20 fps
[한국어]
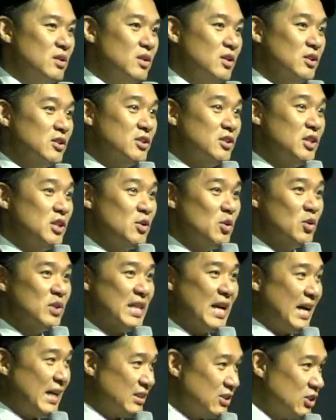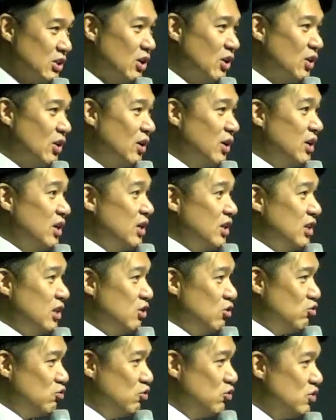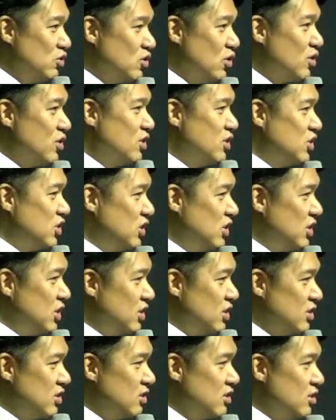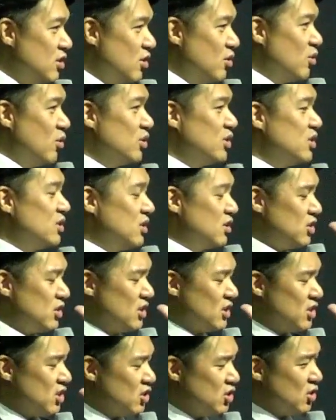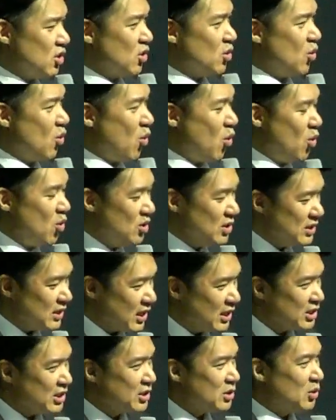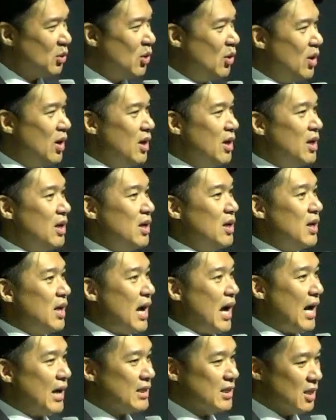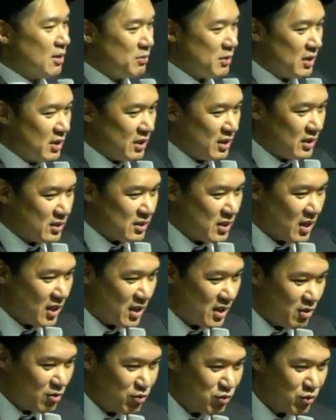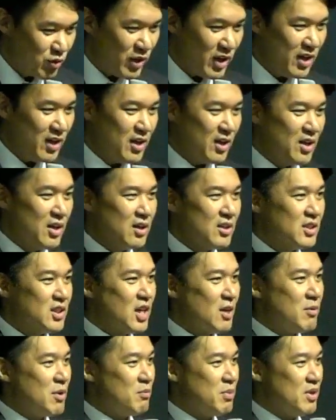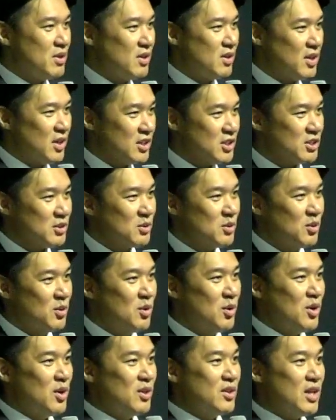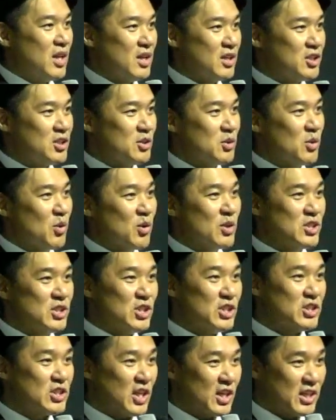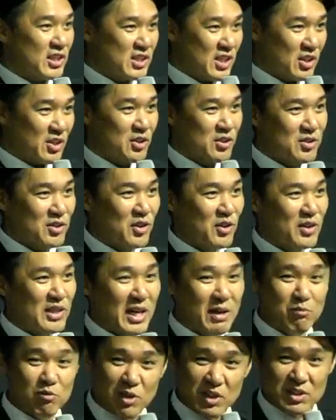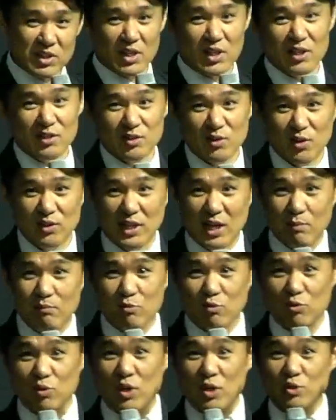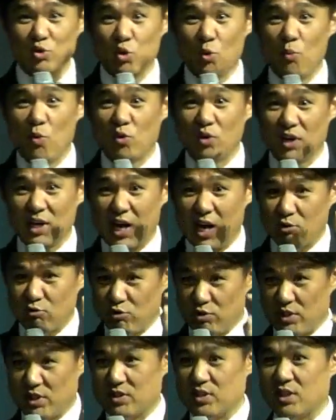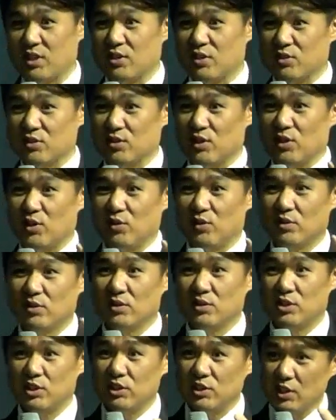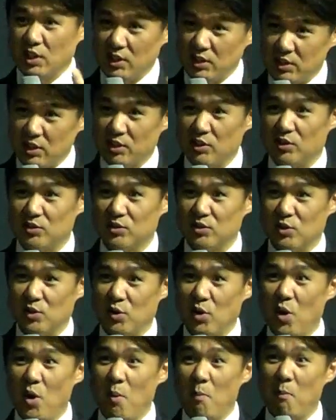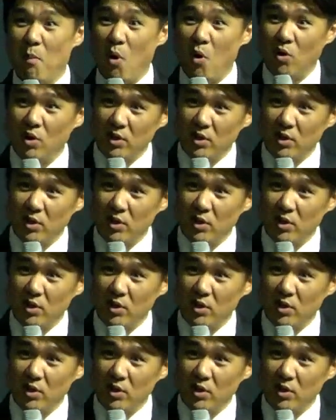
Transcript: 그리고 나서 이 순서를 지키시려고 지키시려고 홀드하시고 아담이 생긴 후에 그다음에 비를 내시고 내리시고 직장이 생겼어요. 나무가 자라서 나무 초목을 가꿀 게 생겼어요. 직장이 생겼어요. 먹을